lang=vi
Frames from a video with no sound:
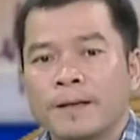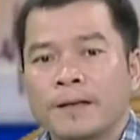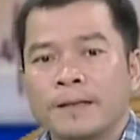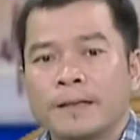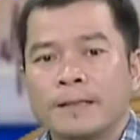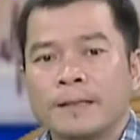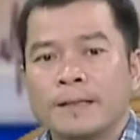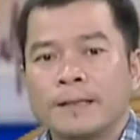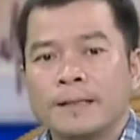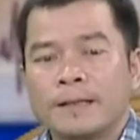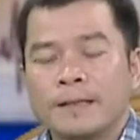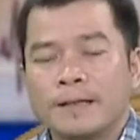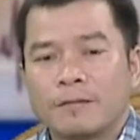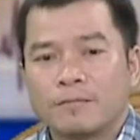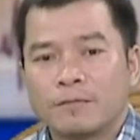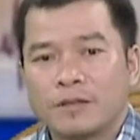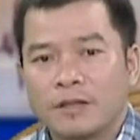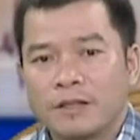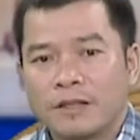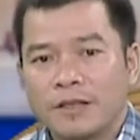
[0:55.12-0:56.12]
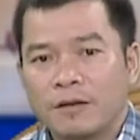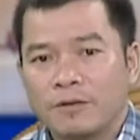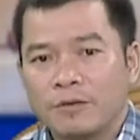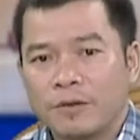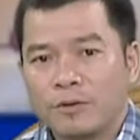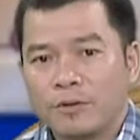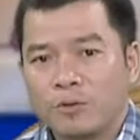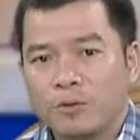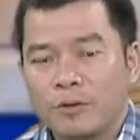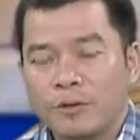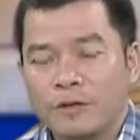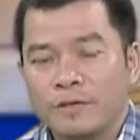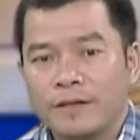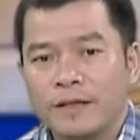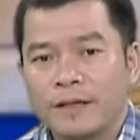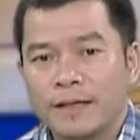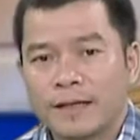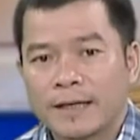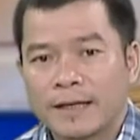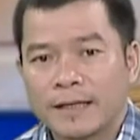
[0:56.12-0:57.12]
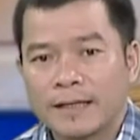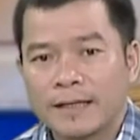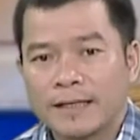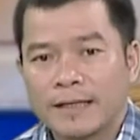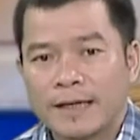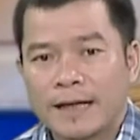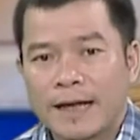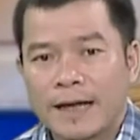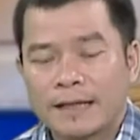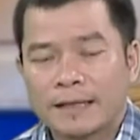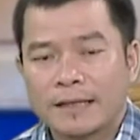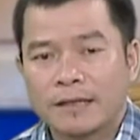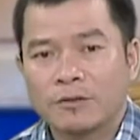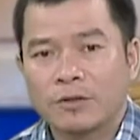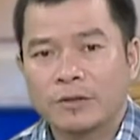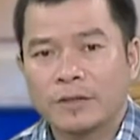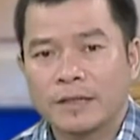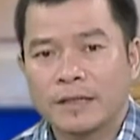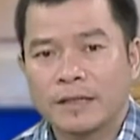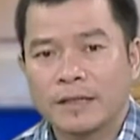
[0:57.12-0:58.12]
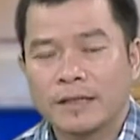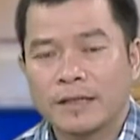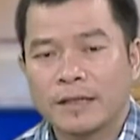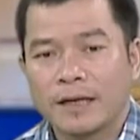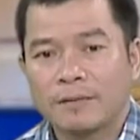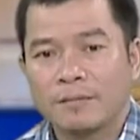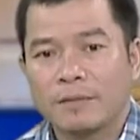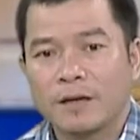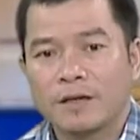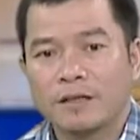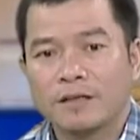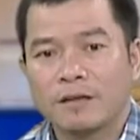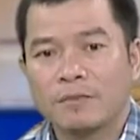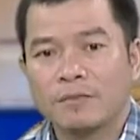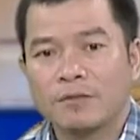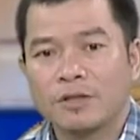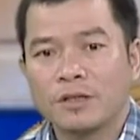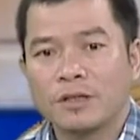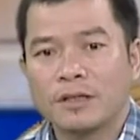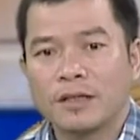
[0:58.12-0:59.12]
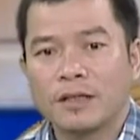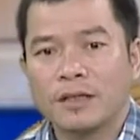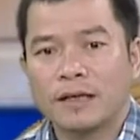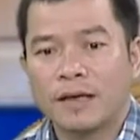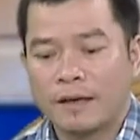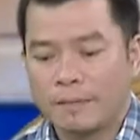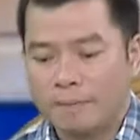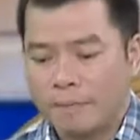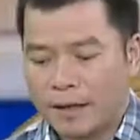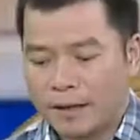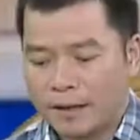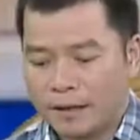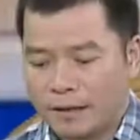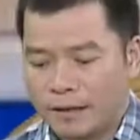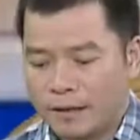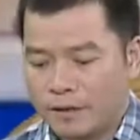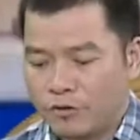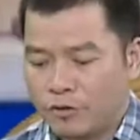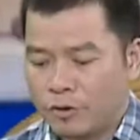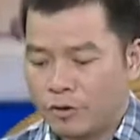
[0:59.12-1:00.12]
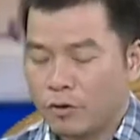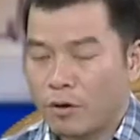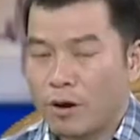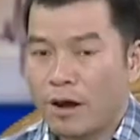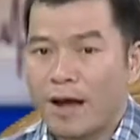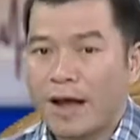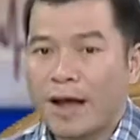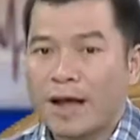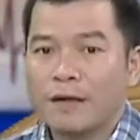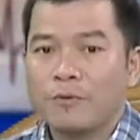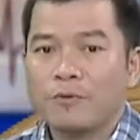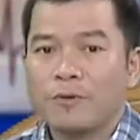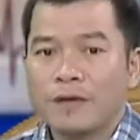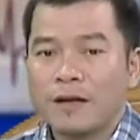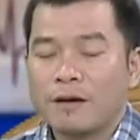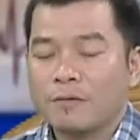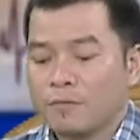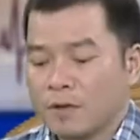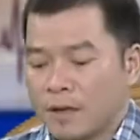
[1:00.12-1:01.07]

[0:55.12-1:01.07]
Xin trân trọng giới thiệu đến quý vị khán thính giả đang theo dõi chương trình. Khách mời trong chương trình là bác sĩ chuyên khoa 2 Nguyễn Đông,